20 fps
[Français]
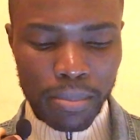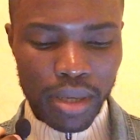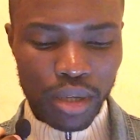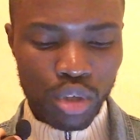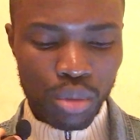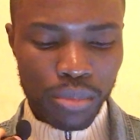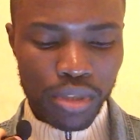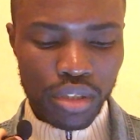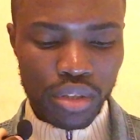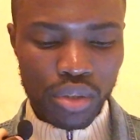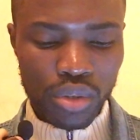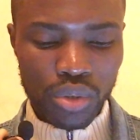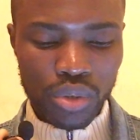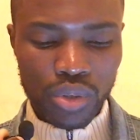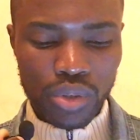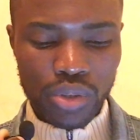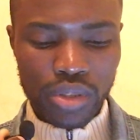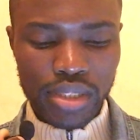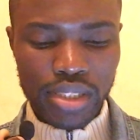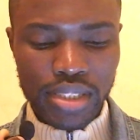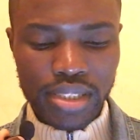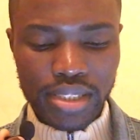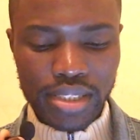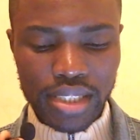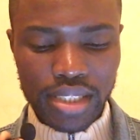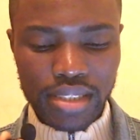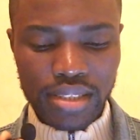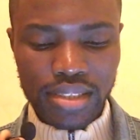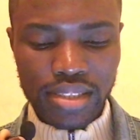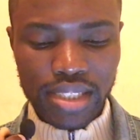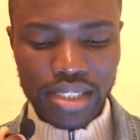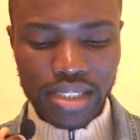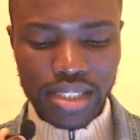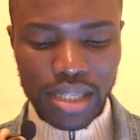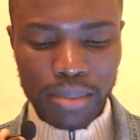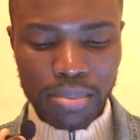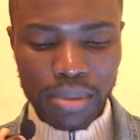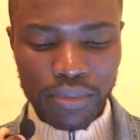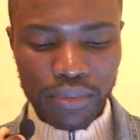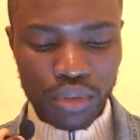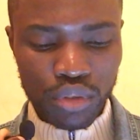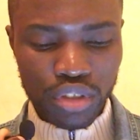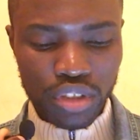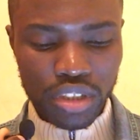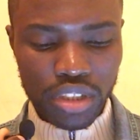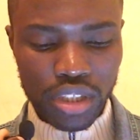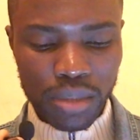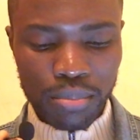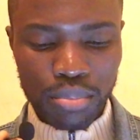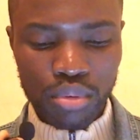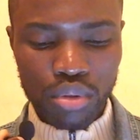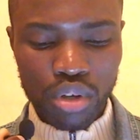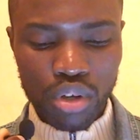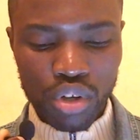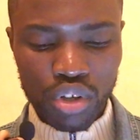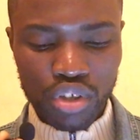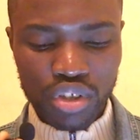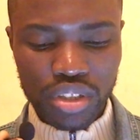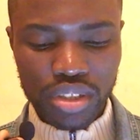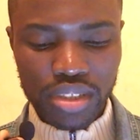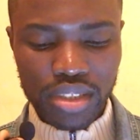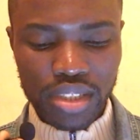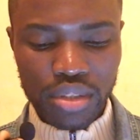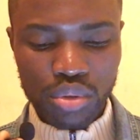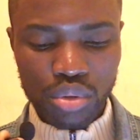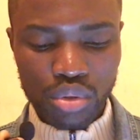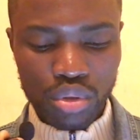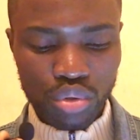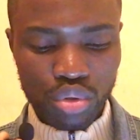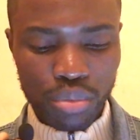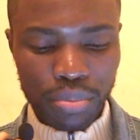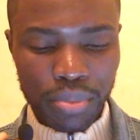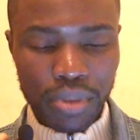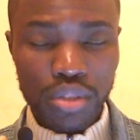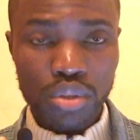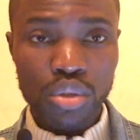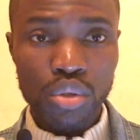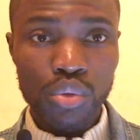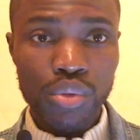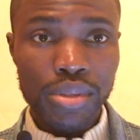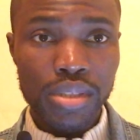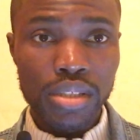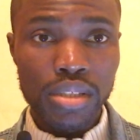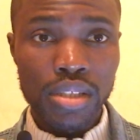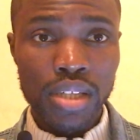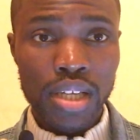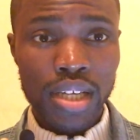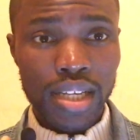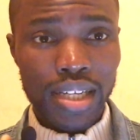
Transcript: Parlons maintenant des 7 étapes à franchir pour enregistrer son entreprise en Russie.